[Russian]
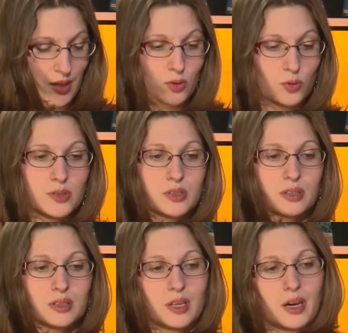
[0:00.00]
То есть
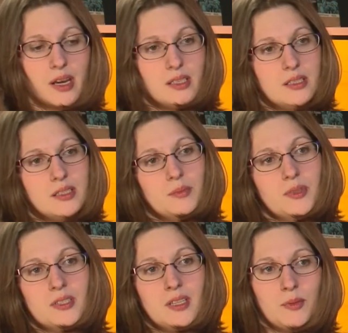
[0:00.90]
это такая
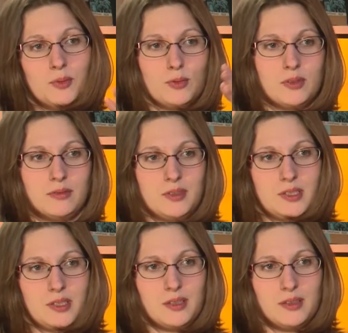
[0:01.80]
система замкнутого
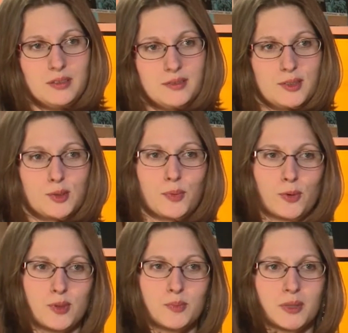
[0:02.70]
цикла.
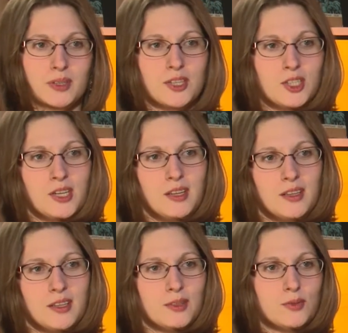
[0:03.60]
Спрос,
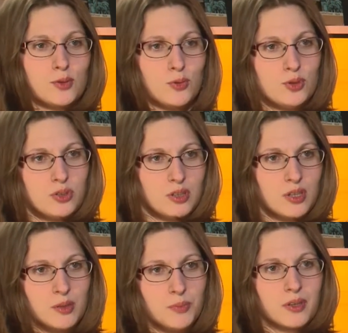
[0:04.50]
предложение, это все очень
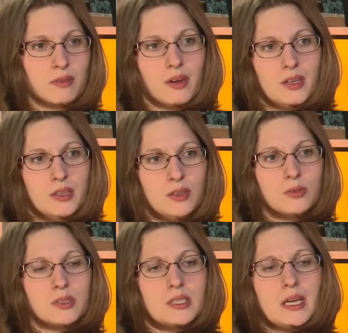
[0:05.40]
гибко,
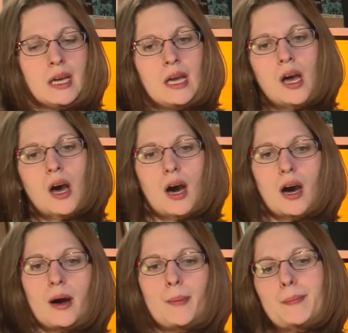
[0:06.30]
варьируется.
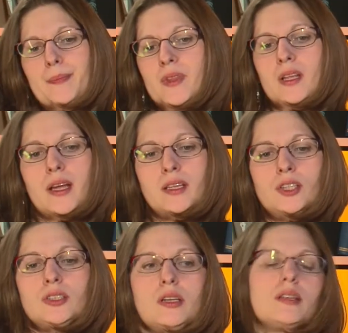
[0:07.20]
А
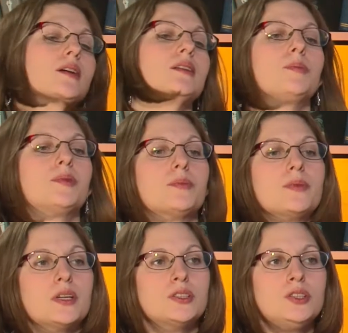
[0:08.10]
нелогично ли тогда
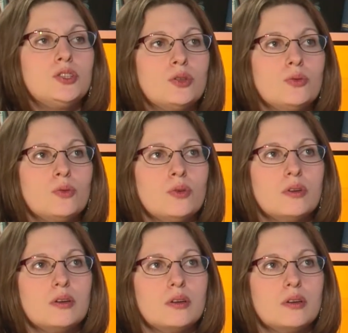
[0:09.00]
предположить,
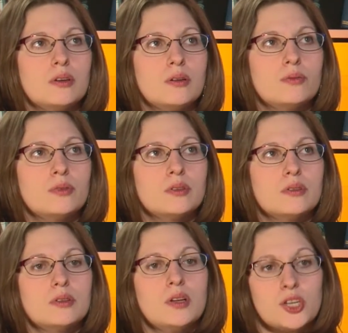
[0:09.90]
что а, вот
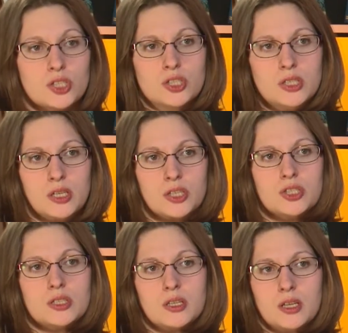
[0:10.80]
наши жители,
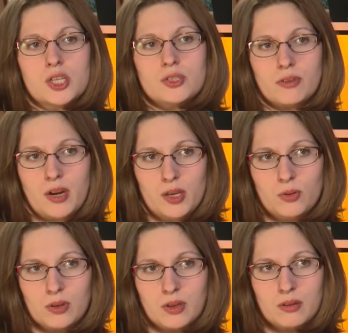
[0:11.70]
жители нашего
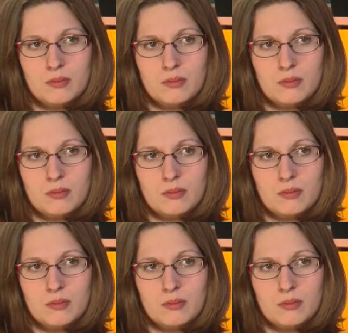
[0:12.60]
района,